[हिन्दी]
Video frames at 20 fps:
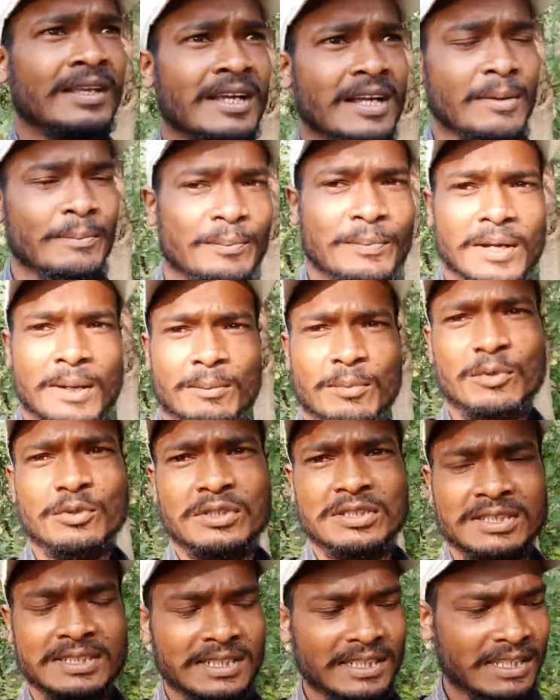अब
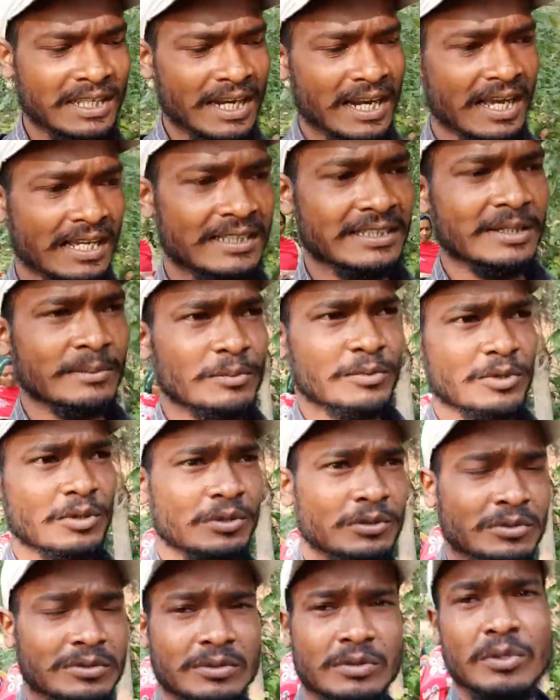हमको जिसकी तलाश है
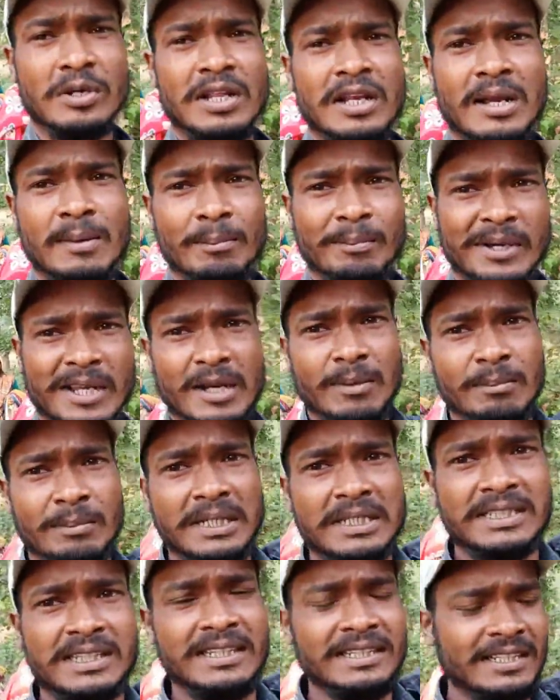हमको थोड़ा लंबा
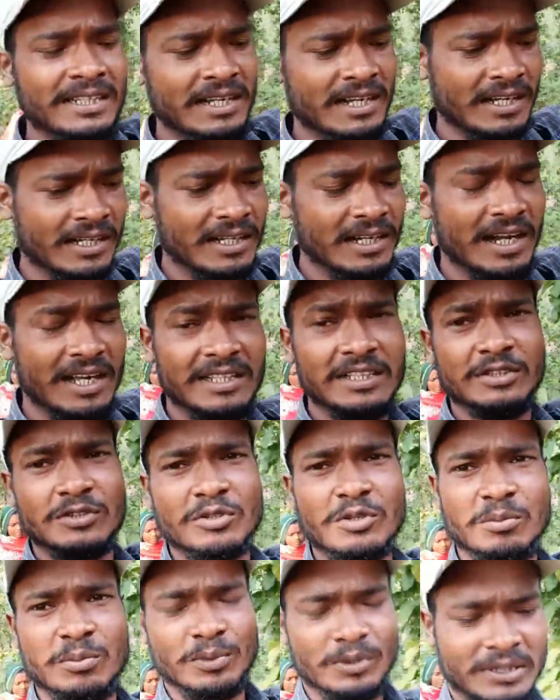लंबा चाहिए लंघा
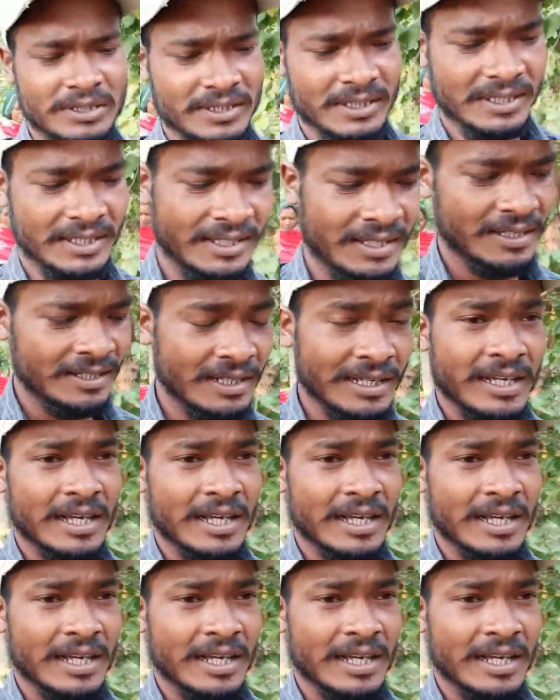जिसको बोलते हैं